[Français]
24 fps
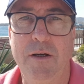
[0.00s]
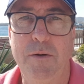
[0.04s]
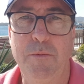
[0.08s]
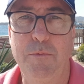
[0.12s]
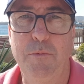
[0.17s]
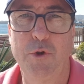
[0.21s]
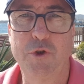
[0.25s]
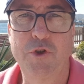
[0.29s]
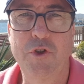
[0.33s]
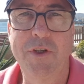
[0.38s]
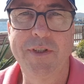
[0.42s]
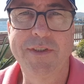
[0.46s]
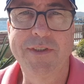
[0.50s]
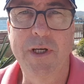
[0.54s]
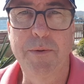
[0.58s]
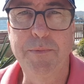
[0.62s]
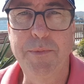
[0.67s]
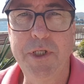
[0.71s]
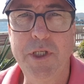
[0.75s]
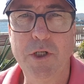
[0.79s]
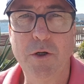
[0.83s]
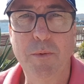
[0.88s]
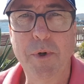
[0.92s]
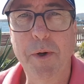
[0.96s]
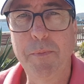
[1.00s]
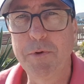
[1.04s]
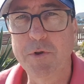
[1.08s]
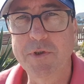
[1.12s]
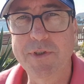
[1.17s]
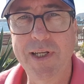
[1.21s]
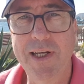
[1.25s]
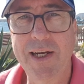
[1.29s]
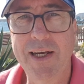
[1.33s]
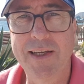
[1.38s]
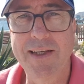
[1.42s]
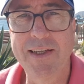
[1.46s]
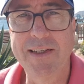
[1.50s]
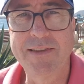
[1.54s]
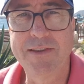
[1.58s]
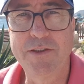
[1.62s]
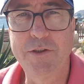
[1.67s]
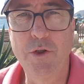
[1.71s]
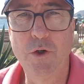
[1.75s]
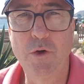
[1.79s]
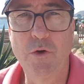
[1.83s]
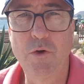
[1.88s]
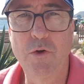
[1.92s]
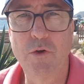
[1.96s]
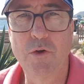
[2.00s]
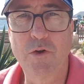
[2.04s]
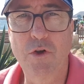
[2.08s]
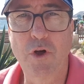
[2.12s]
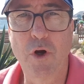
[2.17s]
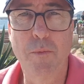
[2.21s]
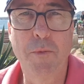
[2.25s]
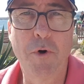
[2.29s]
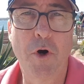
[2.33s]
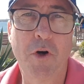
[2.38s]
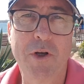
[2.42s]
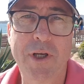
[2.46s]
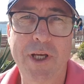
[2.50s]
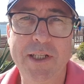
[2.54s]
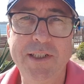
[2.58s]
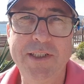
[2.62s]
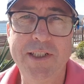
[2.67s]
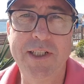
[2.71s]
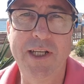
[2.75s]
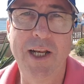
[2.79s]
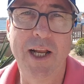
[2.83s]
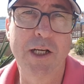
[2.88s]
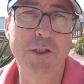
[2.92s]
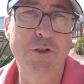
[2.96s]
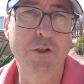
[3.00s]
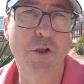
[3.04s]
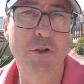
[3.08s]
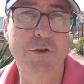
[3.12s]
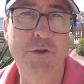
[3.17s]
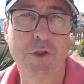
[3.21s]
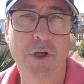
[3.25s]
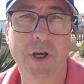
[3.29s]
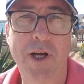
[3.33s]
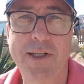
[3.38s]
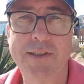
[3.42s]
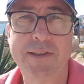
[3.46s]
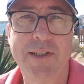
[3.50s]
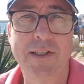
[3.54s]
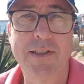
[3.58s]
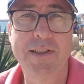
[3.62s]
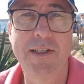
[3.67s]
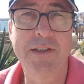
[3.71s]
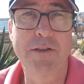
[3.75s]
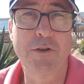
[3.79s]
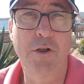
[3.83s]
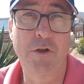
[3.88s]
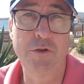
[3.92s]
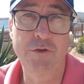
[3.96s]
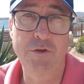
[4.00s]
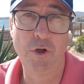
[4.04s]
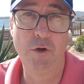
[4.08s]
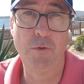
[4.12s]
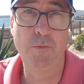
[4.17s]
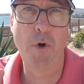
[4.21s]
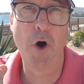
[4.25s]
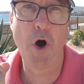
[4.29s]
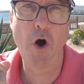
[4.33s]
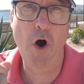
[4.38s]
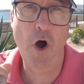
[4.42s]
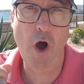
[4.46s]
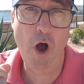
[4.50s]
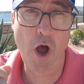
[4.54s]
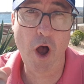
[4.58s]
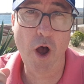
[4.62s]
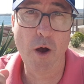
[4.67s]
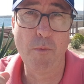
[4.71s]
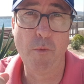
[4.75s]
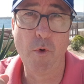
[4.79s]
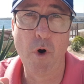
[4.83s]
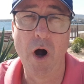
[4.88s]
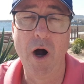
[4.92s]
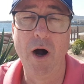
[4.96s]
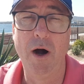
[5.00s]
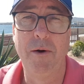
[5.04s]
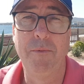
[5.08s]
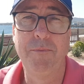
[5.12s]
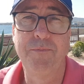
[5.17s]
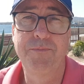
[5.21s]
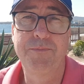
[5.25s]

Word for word: Bonjour les amis, on m'a posé la question comment gagner de l'argent sur internet en seulement un mois